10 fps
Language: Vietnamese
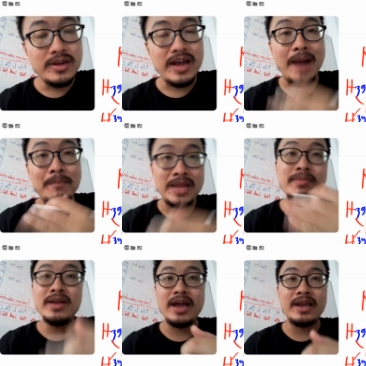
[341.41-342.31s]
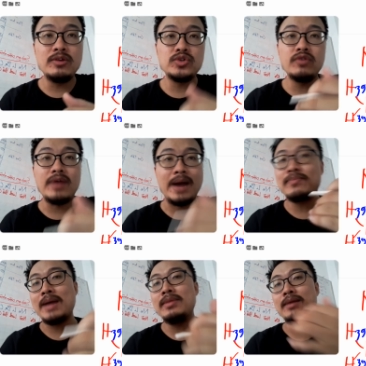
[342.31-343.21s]
âm 82 kJ và âm
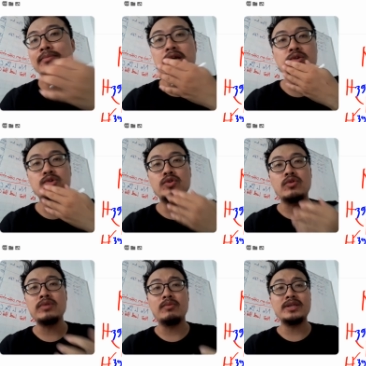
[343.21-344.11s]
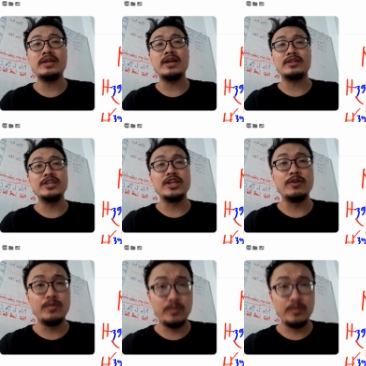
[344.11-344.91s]
85 kJ nó cũng không có chênh lệch gì nhiều